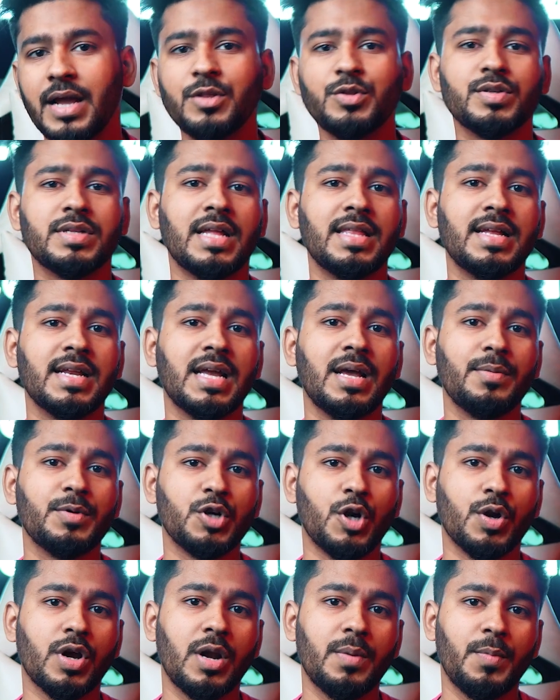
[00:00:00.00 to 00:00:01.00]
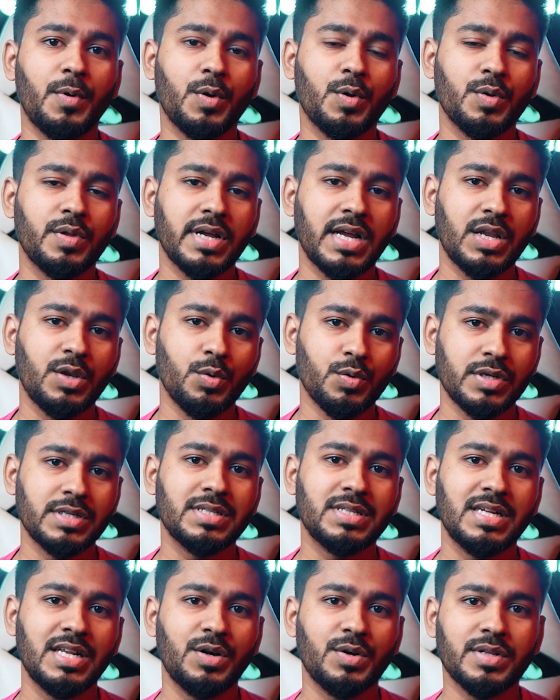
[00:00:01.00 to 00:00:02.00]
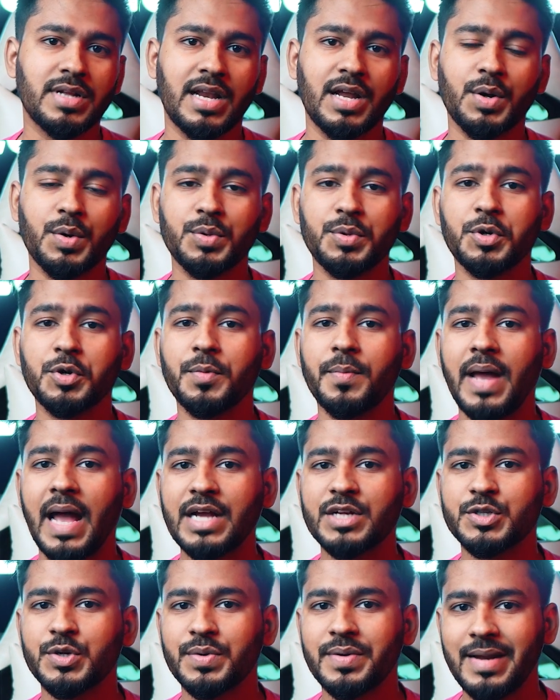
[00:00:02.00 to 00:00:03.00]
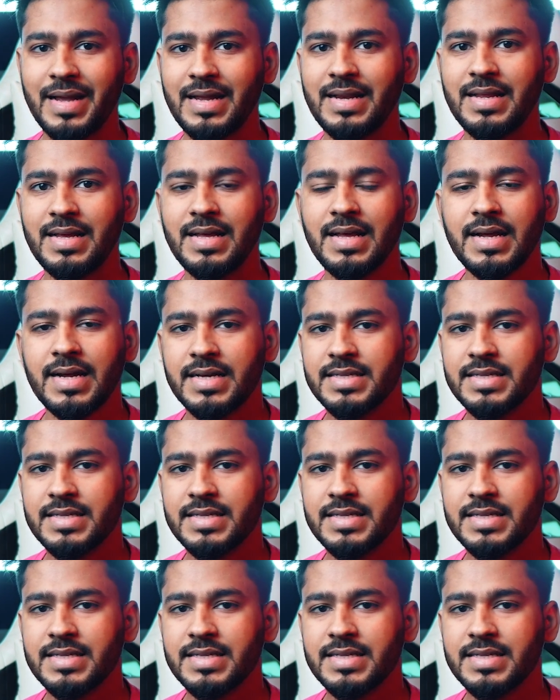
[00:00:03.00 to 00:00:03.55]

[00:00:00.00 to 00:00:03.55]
কিন্তু তাদেরকে সরকার পক্ষ থেকে নোটিশ দিলেও তারা কোনো রকম অ্যাকশন নেয়নি